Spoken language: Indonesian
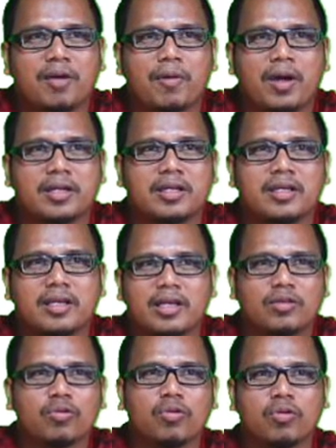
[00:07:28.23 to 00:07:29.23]
hari
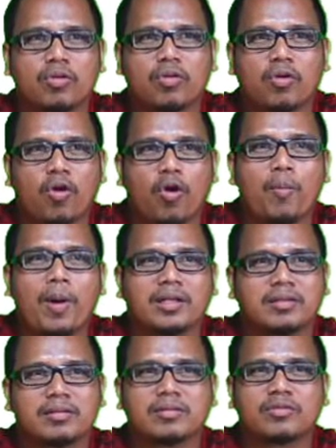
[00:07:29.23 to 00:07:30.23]
itu
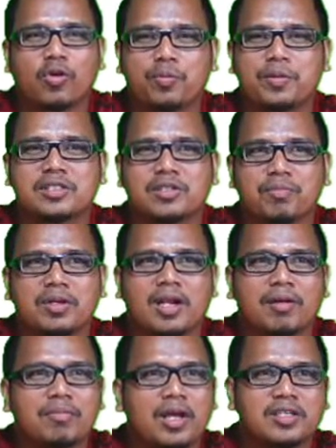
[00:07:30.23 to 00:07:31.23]
obat COVID-19
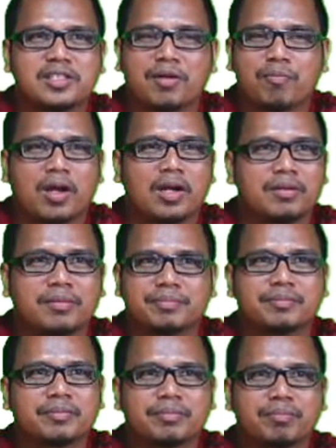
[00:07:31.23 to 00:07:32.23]
yang paling
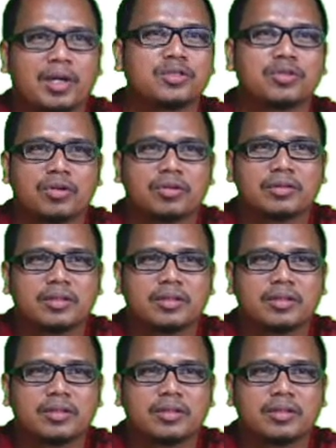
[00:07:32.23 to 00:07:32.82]
manjur